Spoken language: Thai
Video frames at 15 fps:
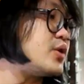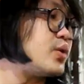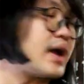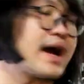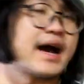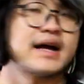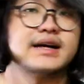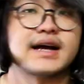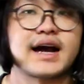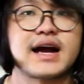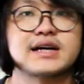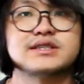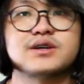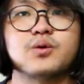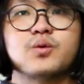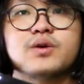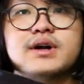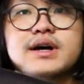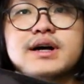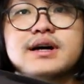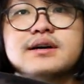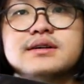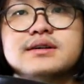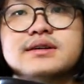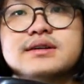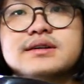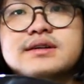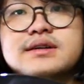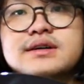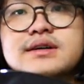WR 150นะฮะ
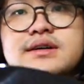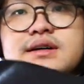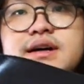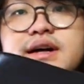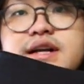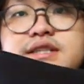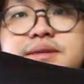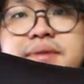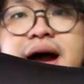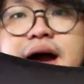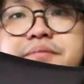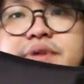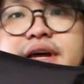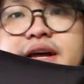นี่สภาพ